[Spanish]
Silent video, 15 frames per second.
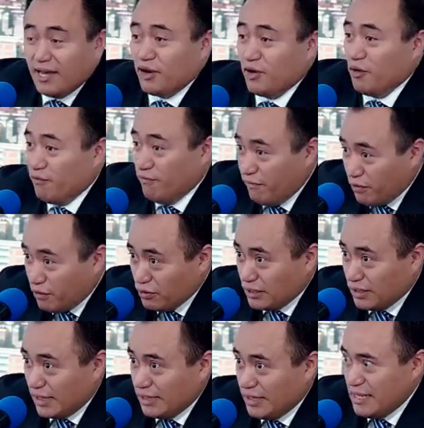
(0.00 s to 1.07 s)

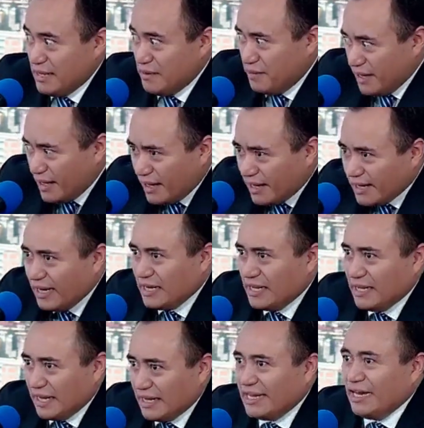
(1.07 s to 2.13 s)
confrontan y ven la
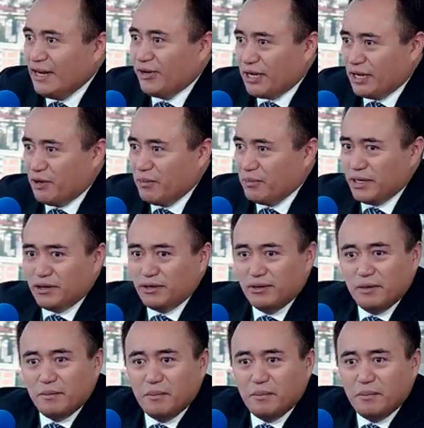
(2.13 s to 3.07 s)
realidad de lo que comieron,